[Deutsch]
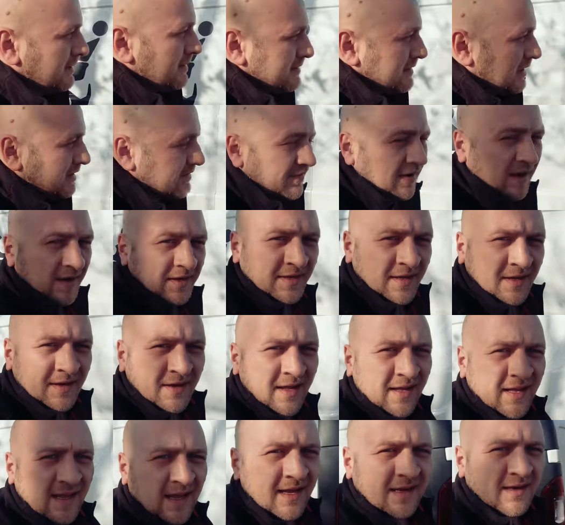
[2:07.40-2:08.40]
Das waren hier in
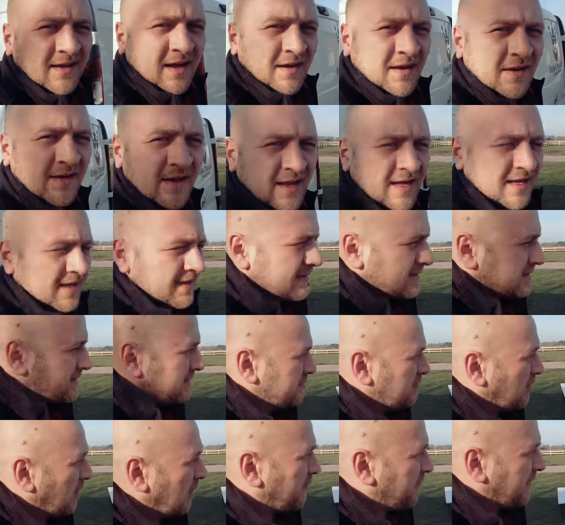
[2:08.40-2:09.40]
der Gegend einer der ersten,
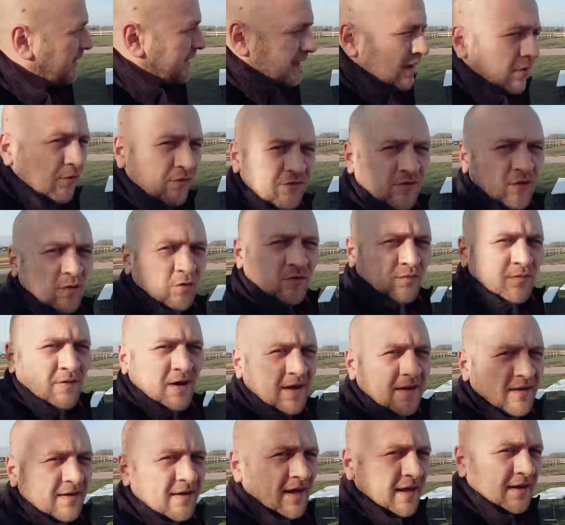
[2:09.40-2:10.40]
die überhaupt
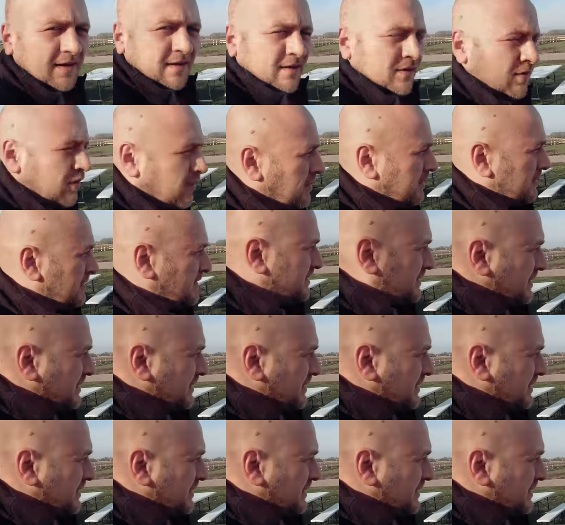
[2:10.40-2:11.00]
Verkaufsautomaten hatten und